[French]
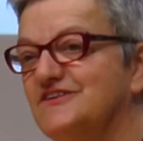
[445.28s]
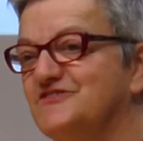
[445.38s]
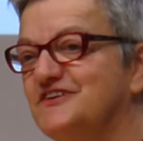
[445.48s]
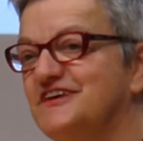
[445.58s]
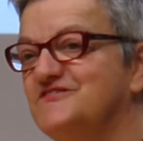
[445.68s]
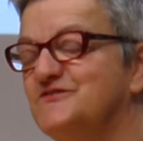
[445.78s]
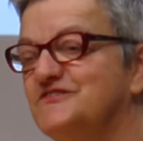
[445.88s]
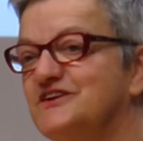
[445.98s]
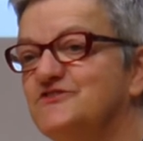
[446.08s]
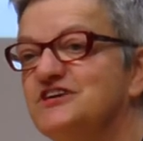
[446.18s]
Ce qui est sûr,
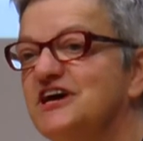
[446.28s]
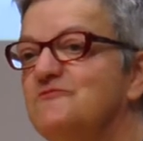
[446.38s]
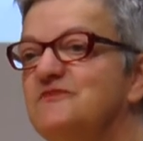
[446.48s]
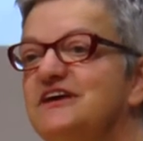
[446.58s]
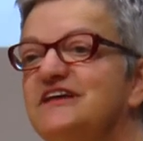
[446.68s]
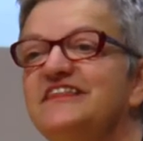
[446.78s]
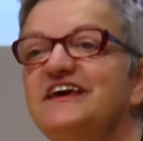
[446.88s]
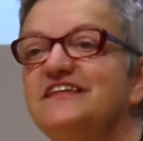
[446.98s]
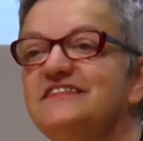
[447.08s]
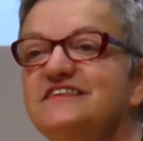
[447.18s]
c'est que Jérémie, il
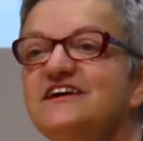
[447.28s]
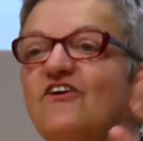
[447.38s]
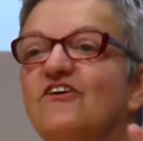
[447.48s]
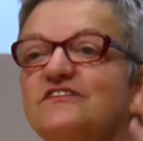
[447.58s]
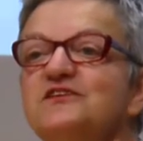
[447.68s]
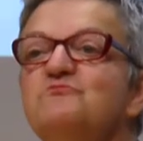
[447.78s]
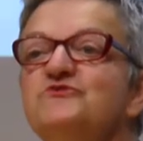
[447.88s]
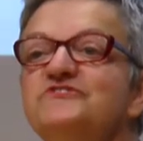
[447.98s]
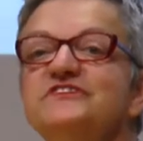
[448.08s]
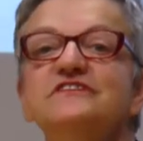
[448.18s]
n'est ni grand, ni
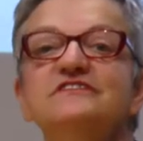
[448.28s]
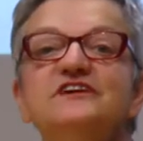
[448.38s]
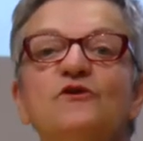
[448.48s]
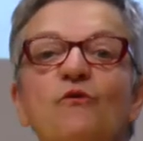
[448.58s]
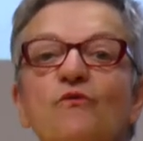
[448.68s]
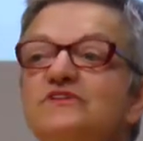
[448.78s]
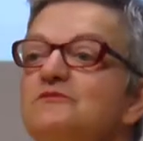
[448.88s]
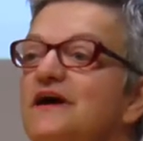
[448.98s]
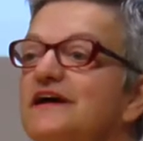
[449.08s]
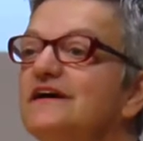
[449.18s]
petit, ni gros,
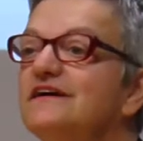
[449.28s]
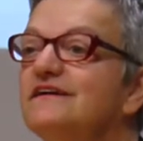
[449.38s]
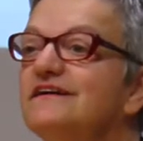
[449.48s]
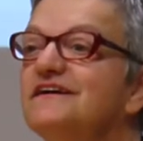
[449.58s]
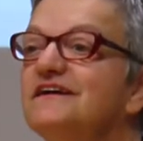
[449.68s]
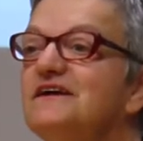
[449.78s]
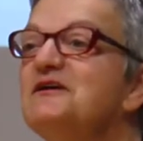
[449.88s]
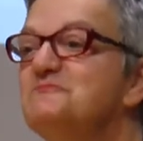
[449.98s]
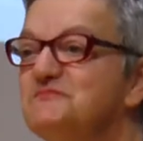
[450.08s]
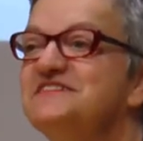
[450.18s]
ni maigre,
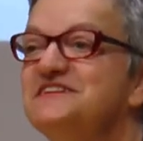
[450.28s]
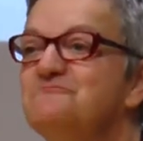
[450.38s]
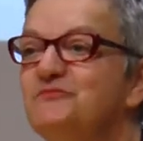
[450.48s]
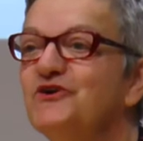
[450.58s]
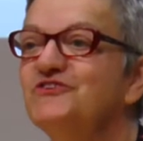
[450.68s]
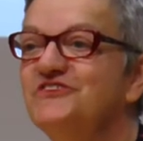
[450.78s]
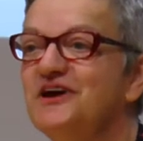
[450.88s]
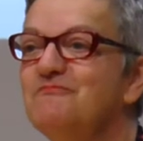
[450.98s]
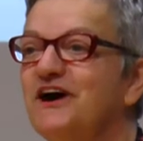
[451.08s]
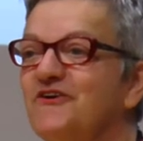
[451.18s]
mais il porte
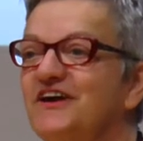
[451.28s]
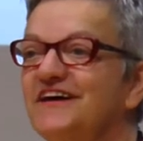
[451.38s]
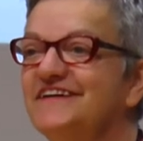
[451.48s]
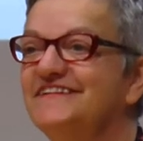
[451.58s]
la parole.